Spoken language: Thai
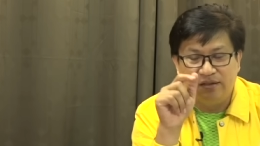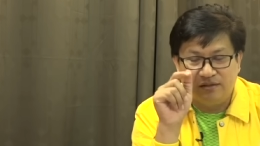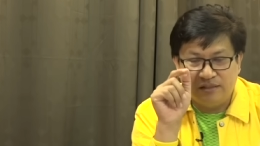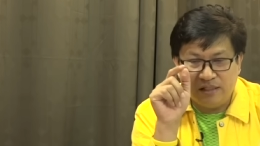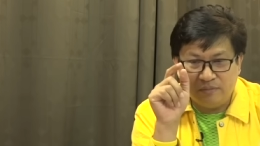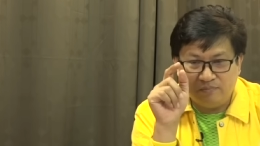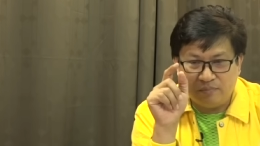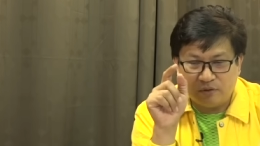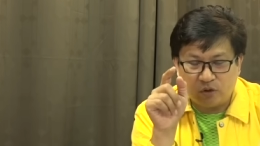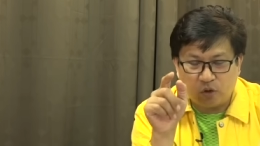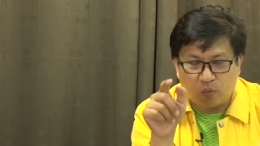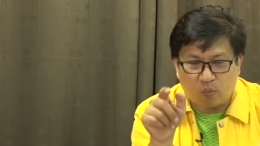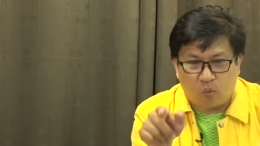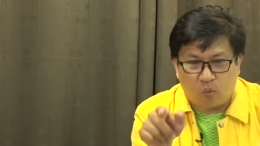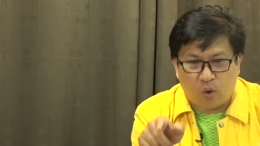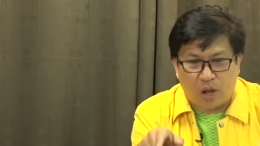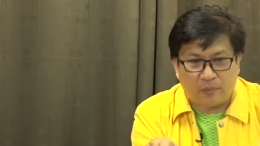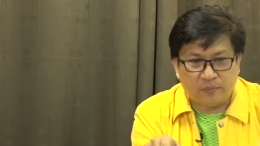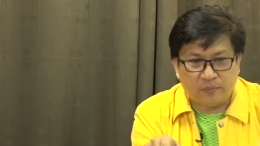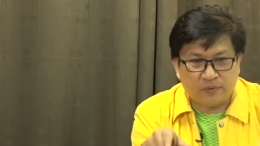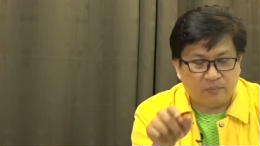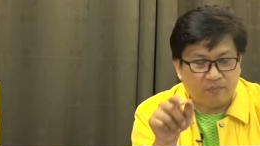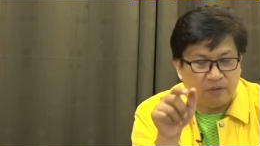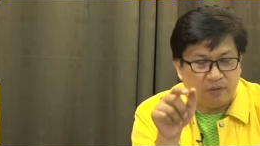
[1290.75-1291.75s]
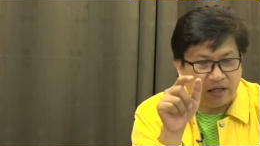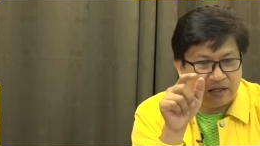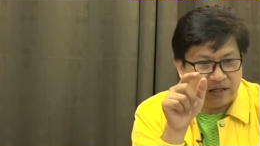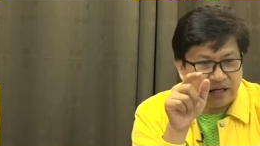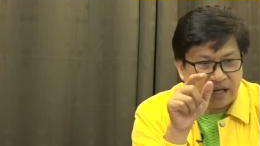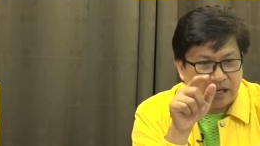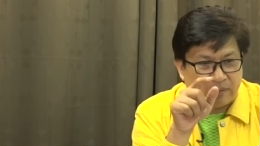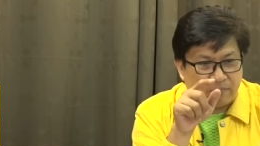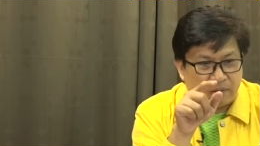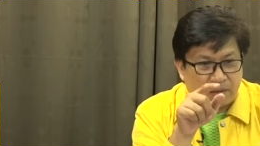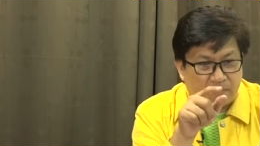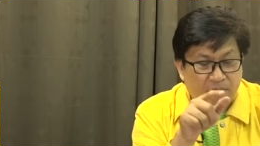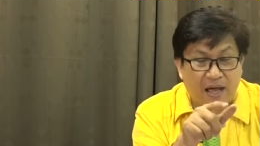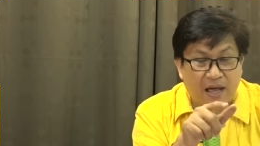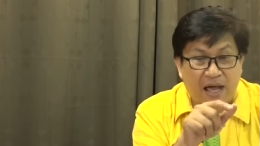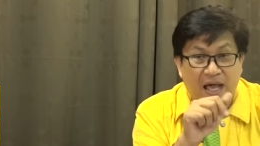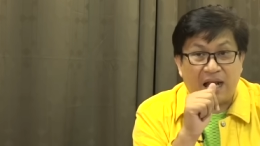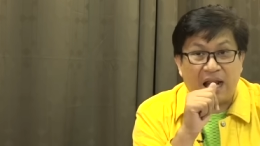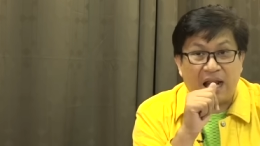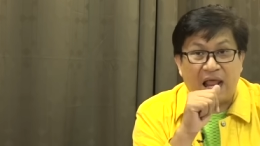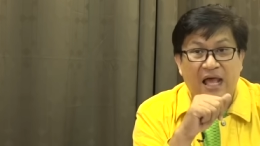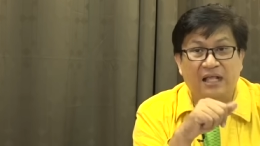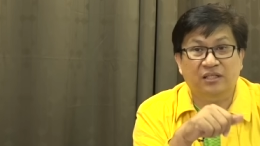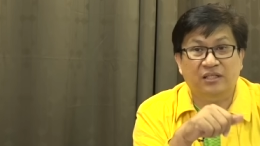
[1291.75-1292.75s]
ซึ่งประสบความสำเร็จในพม่า
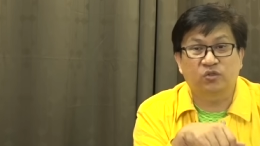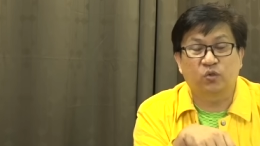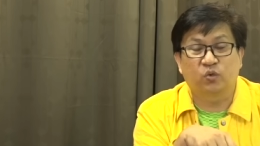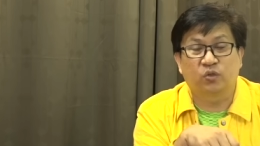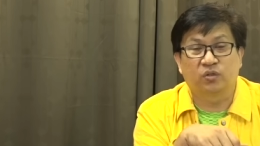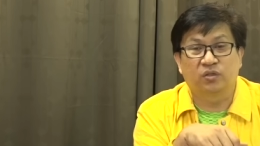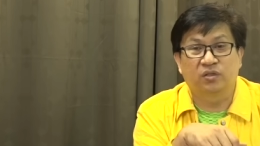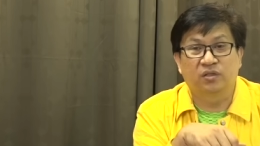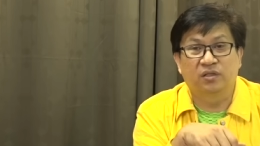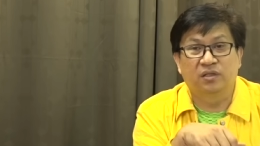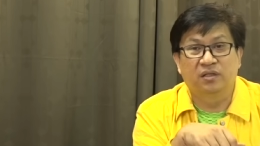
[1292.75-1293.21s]
ล่าสุด